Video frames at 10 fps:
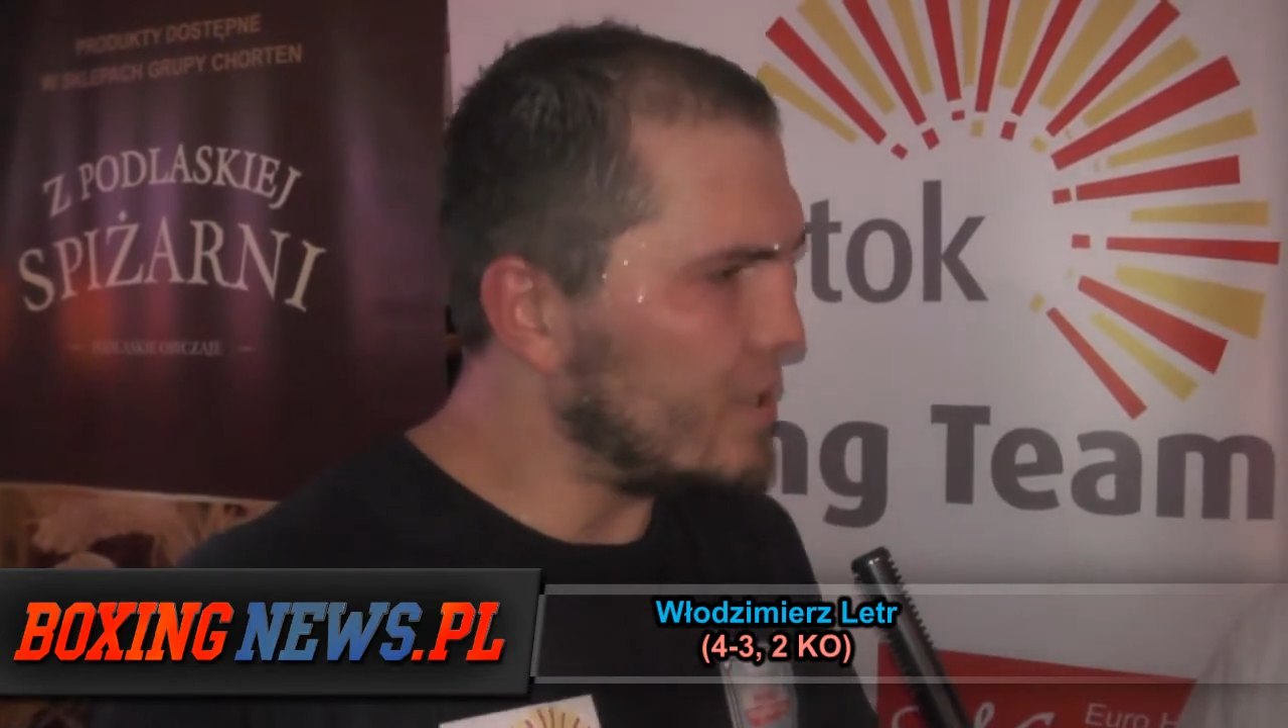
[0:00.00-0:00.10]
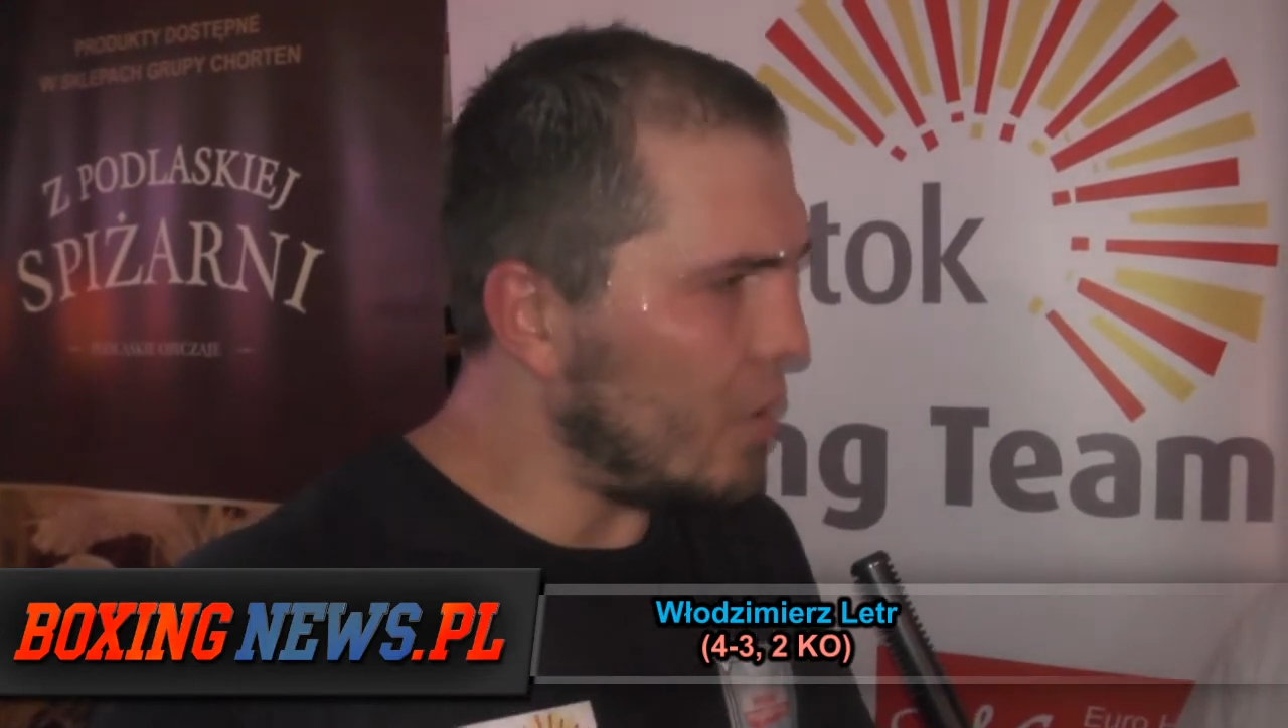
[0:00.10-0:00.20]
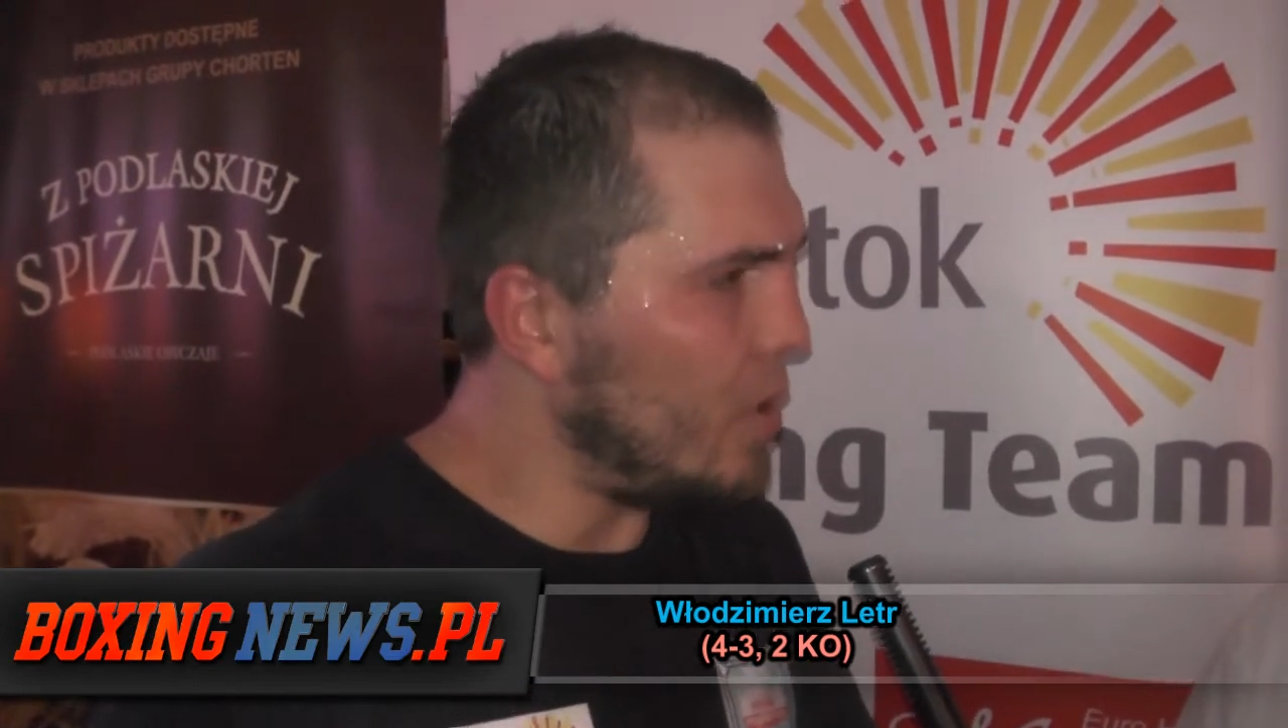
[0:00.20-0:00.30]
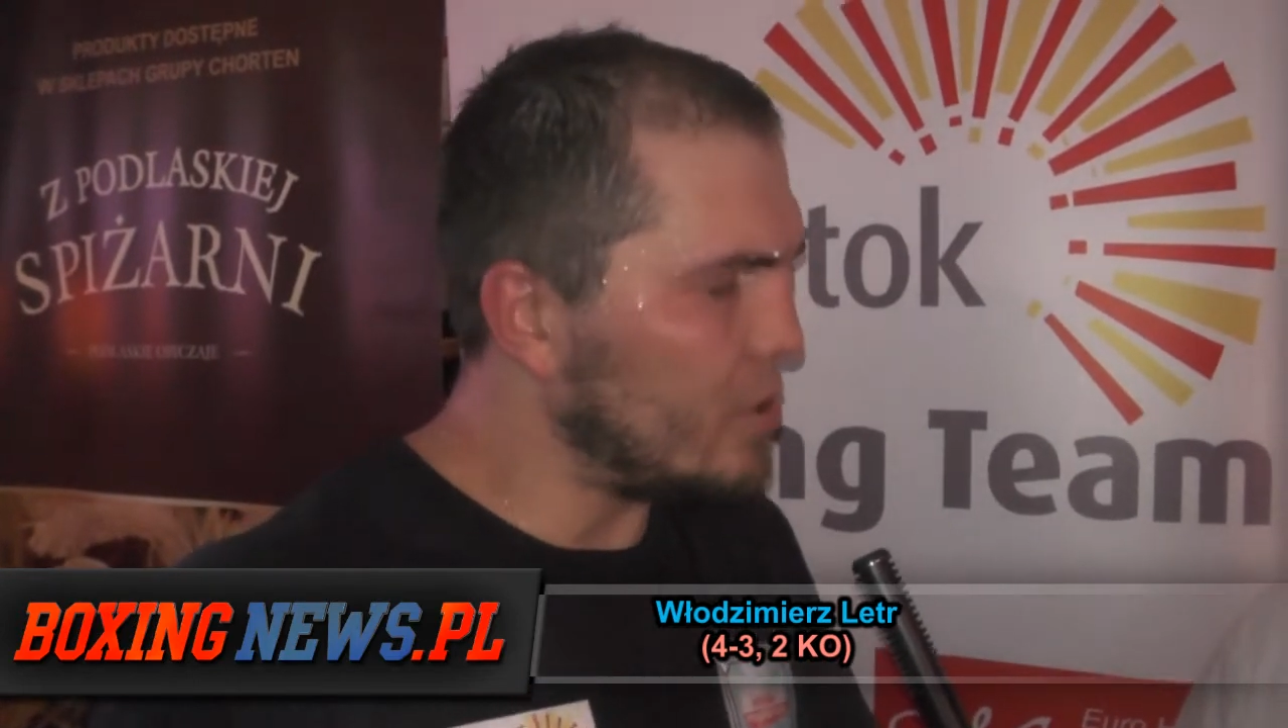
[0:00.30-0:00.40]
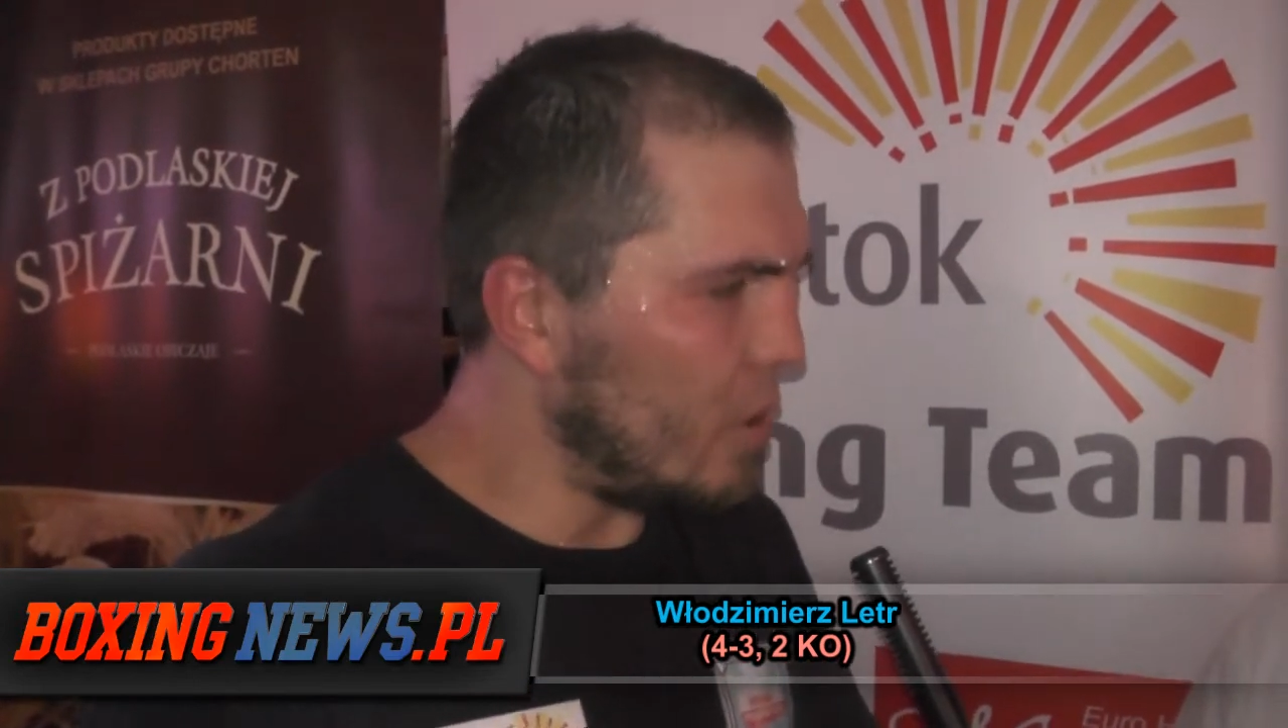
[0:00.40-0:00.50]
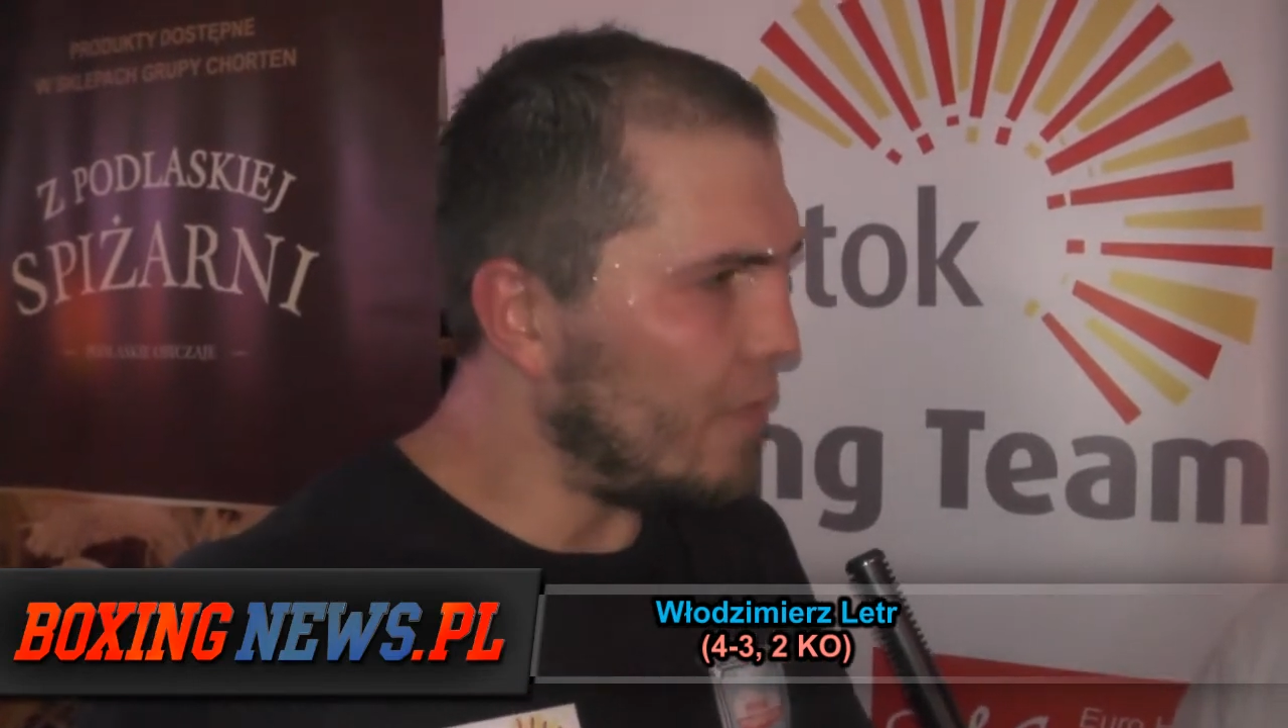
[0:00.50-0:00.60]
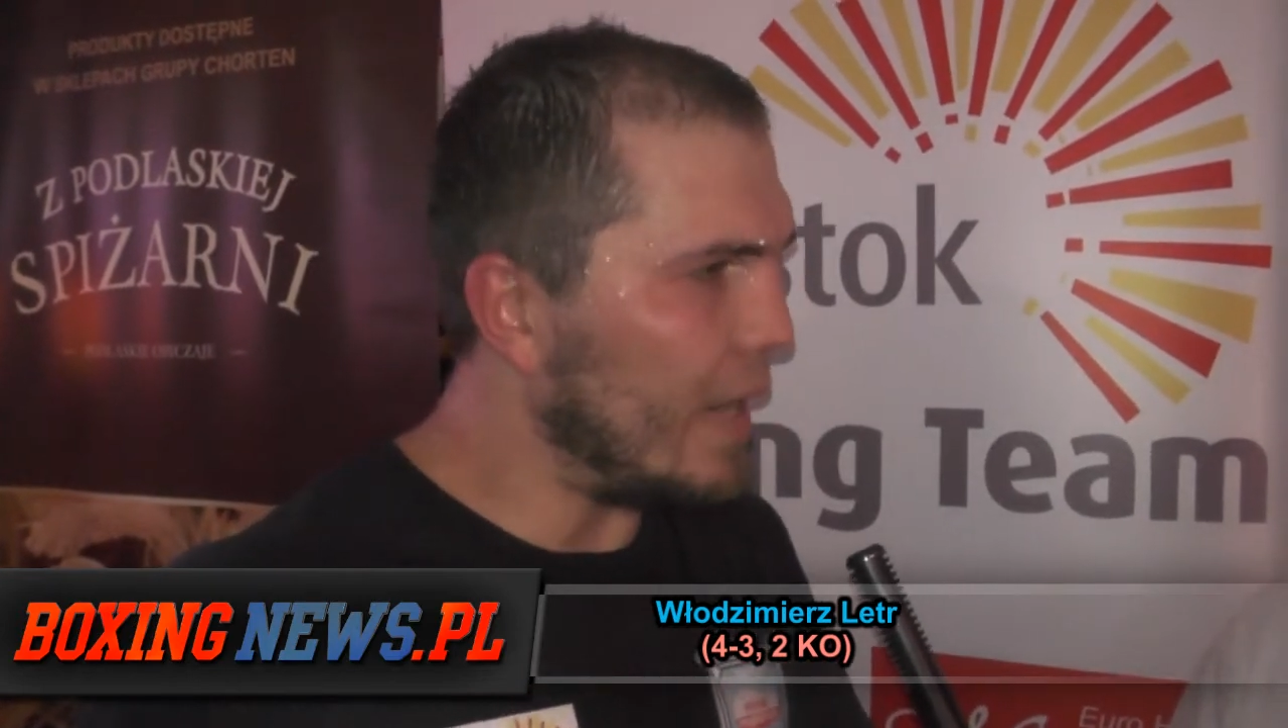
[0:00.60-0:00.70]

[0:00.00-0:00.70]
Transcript: cały, całą